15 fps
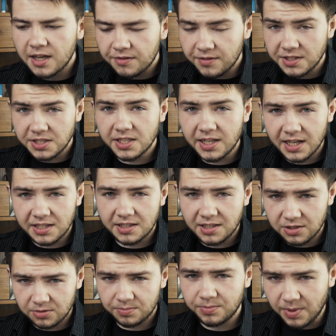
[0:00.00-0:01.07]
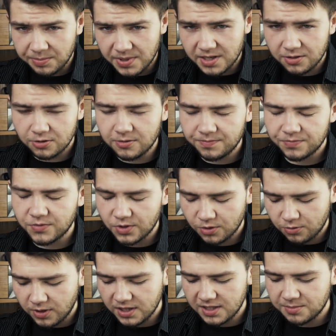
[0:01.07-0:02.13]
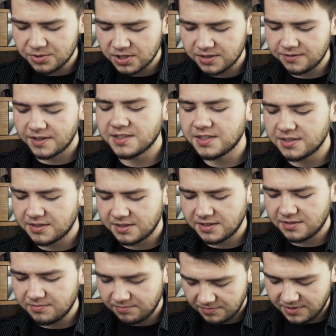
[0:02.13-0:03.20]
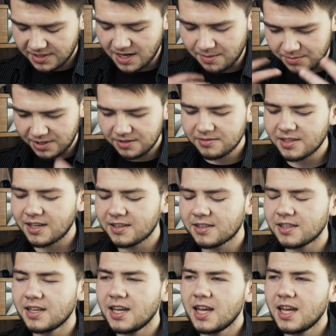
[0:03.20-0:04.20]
Weźcie kartkę do papieru, dokładnie przed was sami, tak?